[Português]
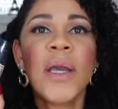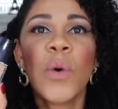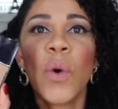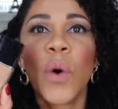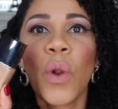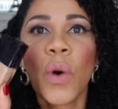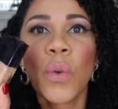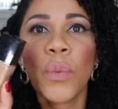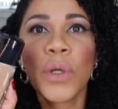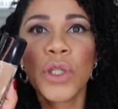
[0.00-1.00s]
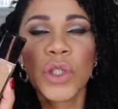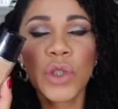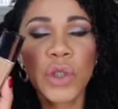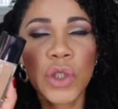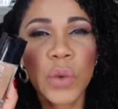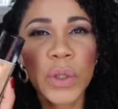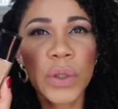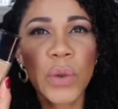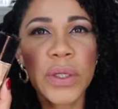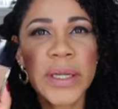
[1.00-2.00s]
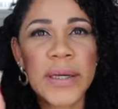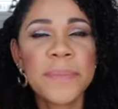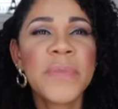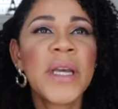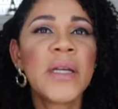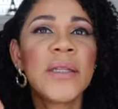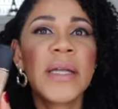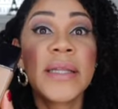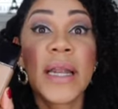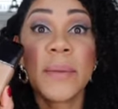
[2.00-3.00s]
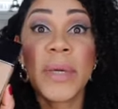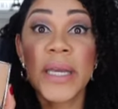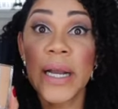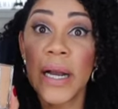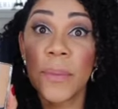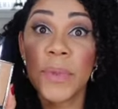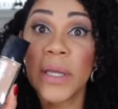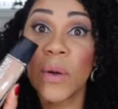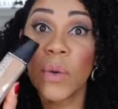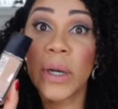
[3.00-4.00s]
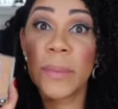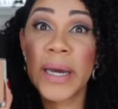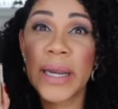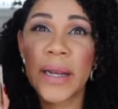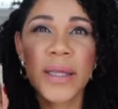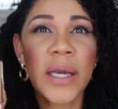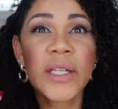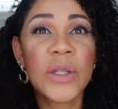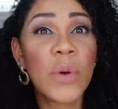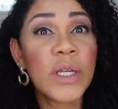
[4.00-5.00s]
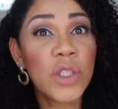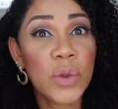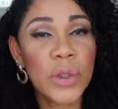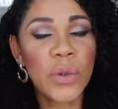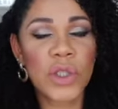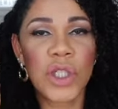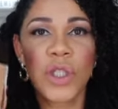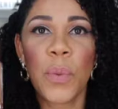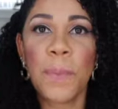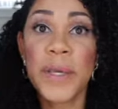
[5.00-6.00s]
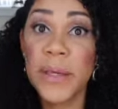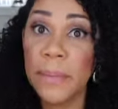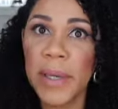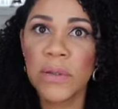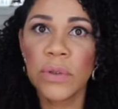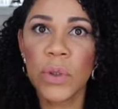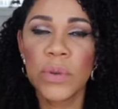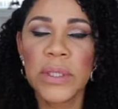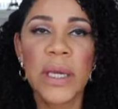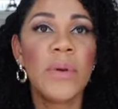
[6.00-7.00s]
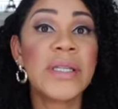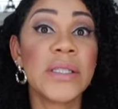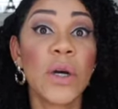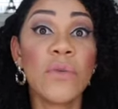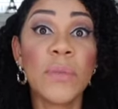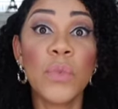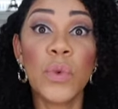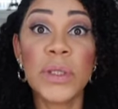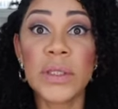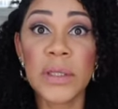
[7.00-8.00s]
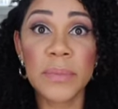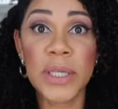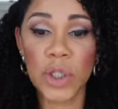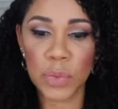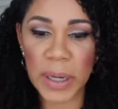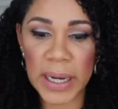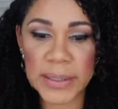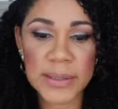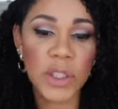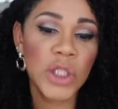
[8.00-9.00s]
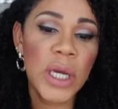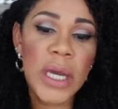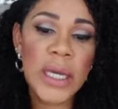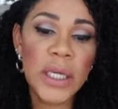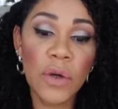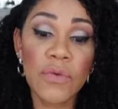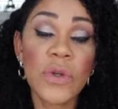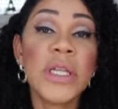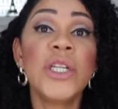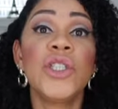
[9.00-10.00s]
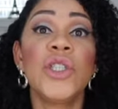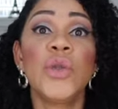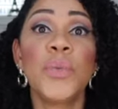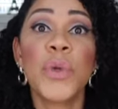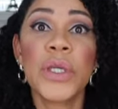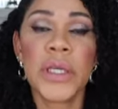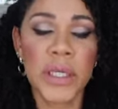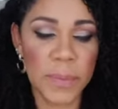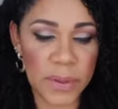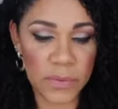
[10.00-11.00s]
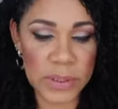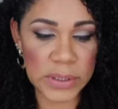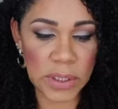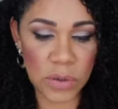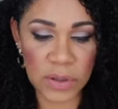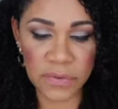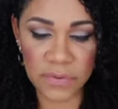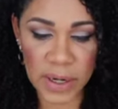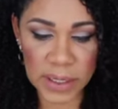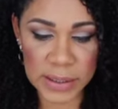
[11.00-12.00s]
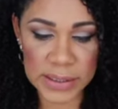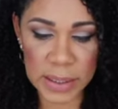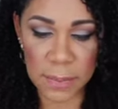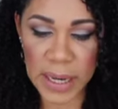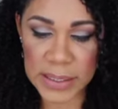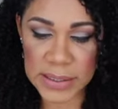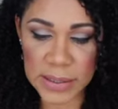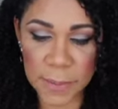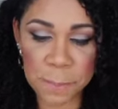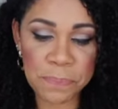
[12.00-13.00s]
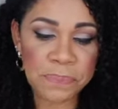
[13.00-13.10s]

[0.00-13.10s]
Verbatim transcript: Eu coloco um pouquinho de diluidor, né, da Dalla Makeup na cor amarela, que é, não é diluidor, gente, é um pigmento que eu tenho, ele salva muito das minhas bases. E eu vou ler, gente, um pouquinho aqui pra vocês o que fala dessa base, né,